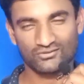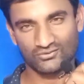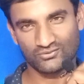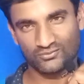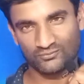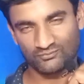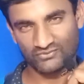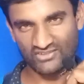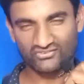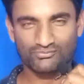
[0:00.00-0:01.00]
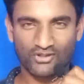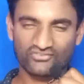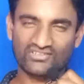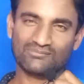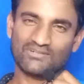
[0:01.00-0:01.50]
तो फ्रेंड्स
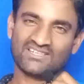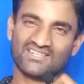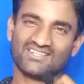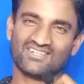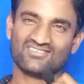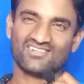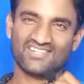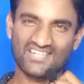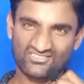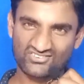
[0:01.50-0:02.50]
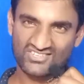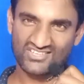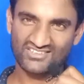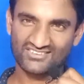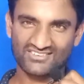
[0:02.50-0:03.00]
बहुत जल्द मिलते हैं किसी नेक्स्ट
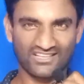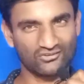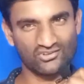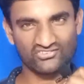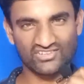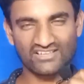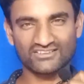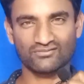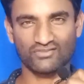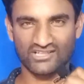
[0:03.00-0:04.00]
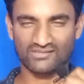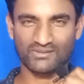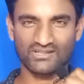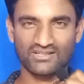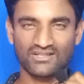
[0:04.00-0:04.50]
टेक्नोलॉजी रिलेटेड वीडियो
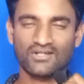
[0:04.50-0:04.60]
पे